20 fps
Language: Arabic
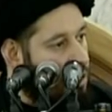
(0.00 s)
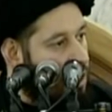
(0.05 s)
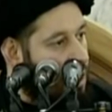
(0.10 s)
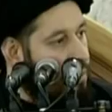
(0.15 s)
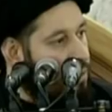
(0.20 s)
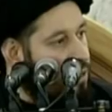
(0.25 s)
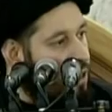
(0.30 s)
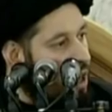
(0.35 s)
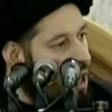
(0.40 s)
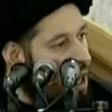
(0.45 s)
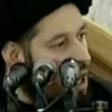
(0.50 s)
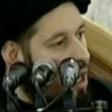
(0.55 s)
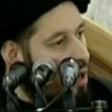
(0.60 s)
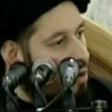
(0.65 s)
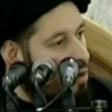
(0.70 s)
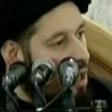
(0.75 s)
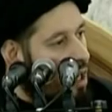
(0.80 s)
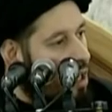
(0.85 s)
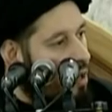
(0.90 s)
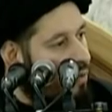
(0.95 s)
أمثال
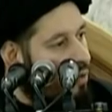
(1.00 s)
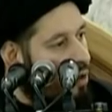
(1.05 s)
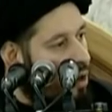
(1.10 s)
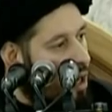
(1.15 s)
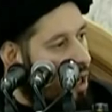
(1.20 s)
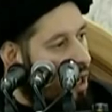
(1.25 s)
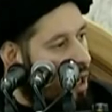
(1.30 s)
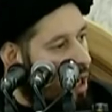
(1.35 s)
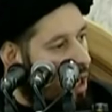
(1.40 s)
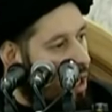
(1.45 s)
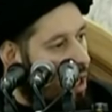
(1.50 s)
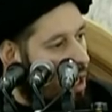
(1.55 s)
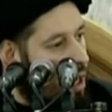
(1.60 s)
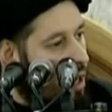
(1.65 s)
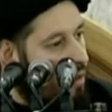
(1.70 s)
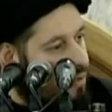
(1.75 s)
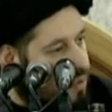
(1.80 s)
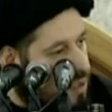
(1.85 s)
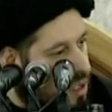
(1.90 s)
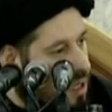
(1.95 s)
هؤلاء الفقهاء
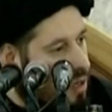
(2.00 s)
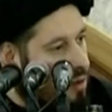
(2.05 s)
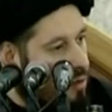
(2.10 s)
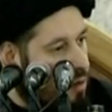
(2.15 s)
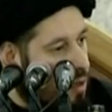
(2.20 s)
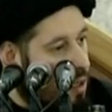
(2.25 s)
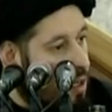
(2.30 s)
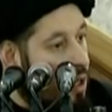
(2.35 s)
أفتوا